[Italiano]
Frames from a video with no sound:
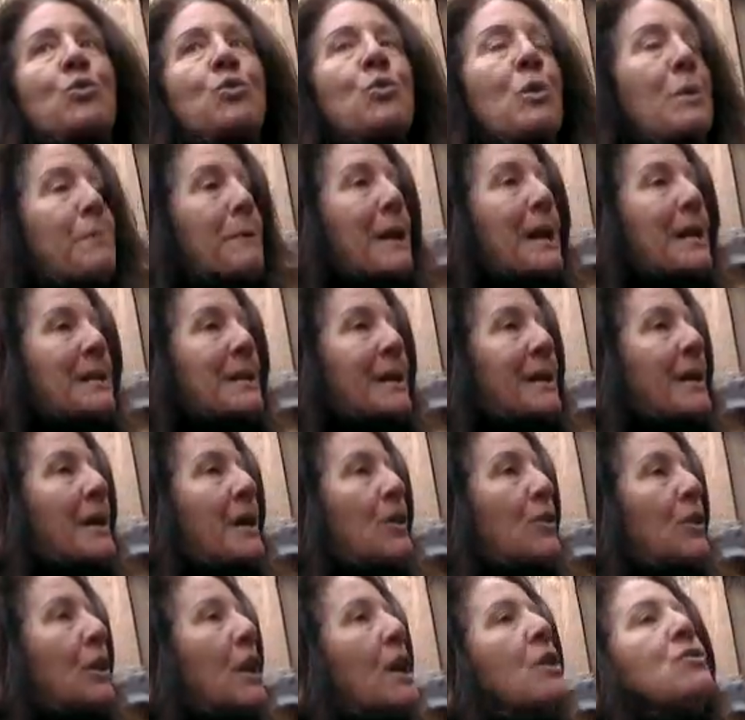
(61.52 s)
due preti
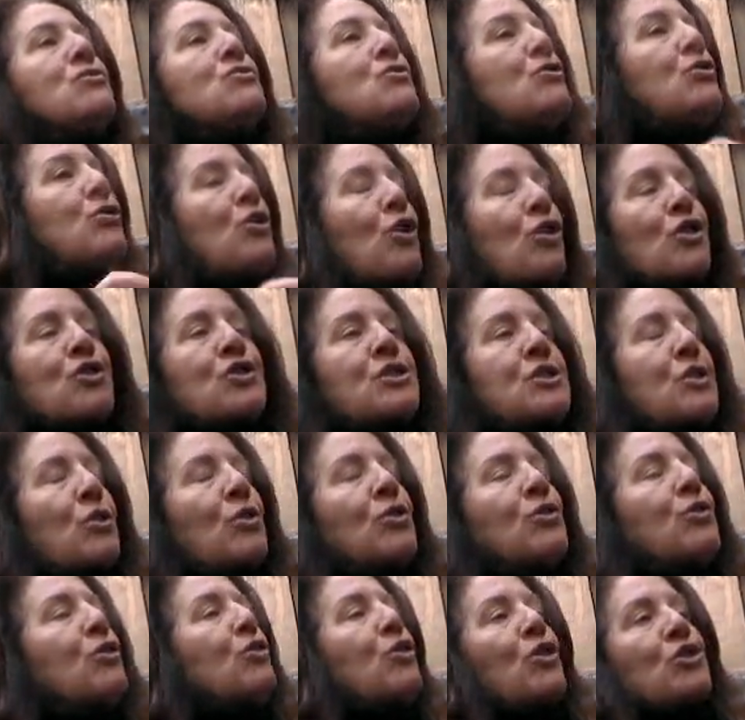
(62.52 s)
greci
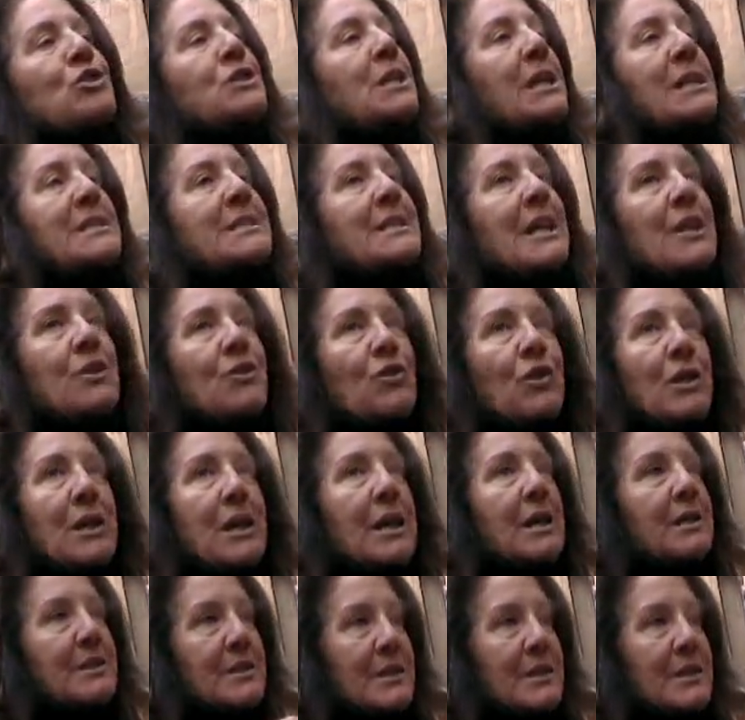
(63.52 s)
ortodossi che stanno lì,